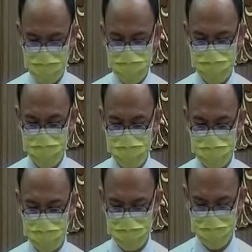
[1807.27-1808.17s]
是破
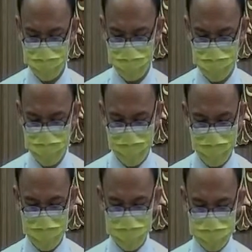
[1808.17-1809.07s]
洞的，
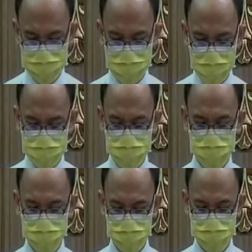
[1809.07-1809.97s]
也就是当
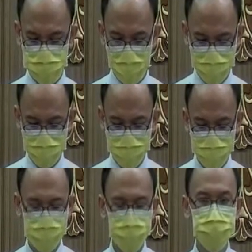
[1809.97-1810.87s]
船
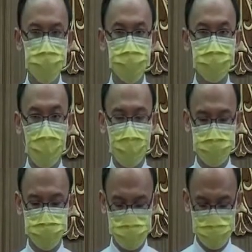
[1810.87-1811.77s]
大
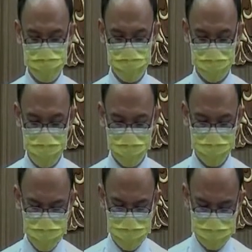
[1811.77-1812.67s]
组织结构
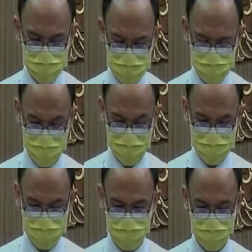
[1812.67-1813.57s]
这个船
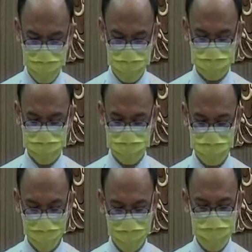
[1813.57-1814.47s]
只有的破洞，
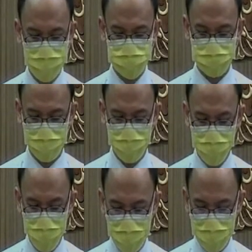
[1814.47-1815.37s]
水
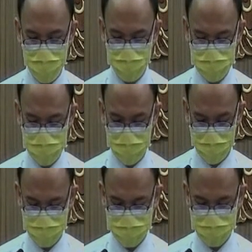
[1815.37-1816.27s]
灌流进
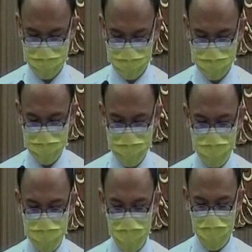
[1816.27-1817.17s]
来的时候，
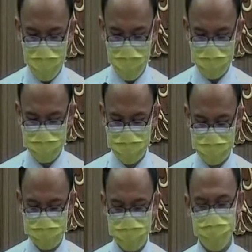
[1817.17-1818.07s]
每一个
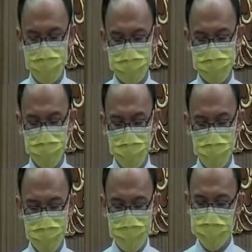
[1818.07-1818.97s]
腔室因为独立。
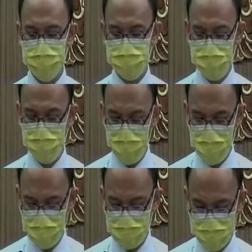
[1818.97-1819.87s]
即
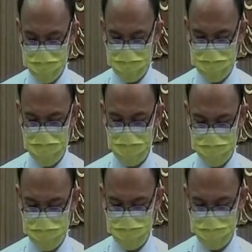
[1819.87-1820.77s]
便的这些枪
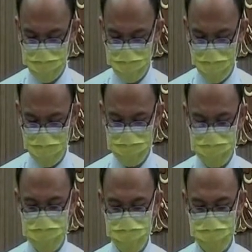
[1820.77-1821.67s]
士都被
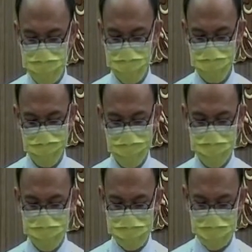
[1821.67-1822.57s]
侵略了，
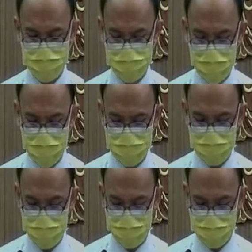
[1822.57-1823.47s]
就像这个
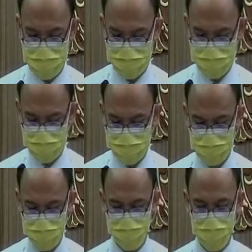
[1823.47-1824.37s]
区域的枪士
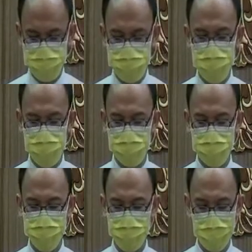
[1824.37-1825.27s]
也被侵略了。
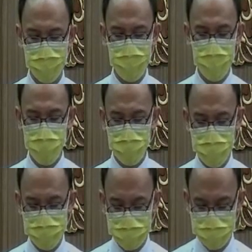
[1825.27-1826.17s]
我
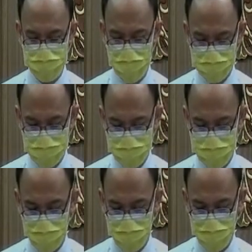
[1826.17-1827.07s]
们这个枪士
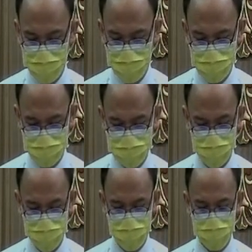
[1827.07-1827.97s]
就好比是
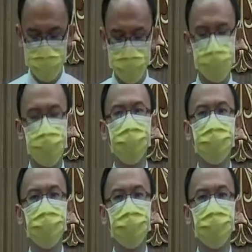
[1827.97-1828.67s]
伊姆村，